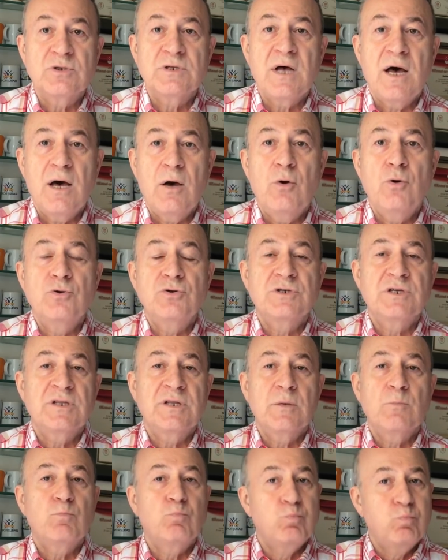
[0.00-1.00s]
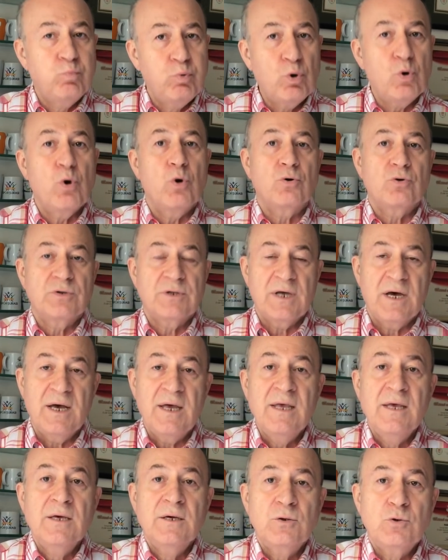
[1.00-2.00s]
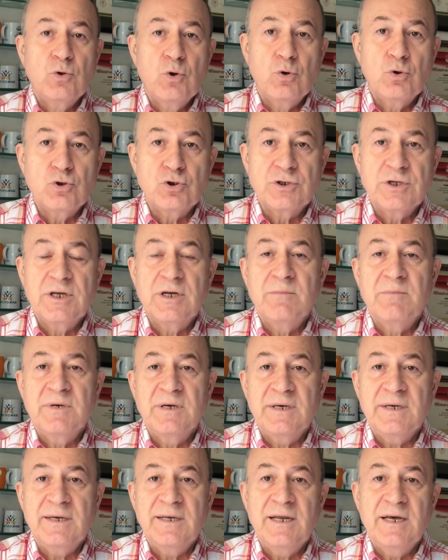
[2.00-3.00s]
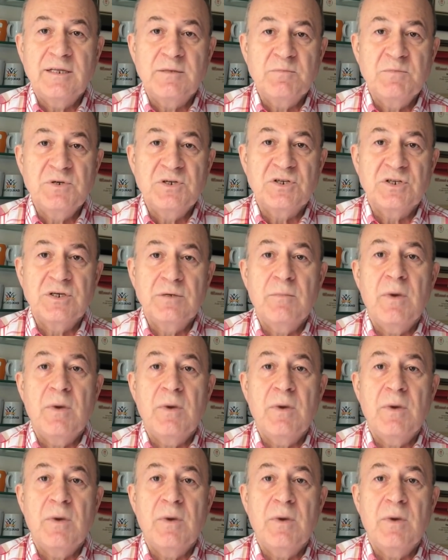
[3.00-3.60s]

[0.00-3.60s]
Daha önce de bu konuda görüşlerimi iletmiştim.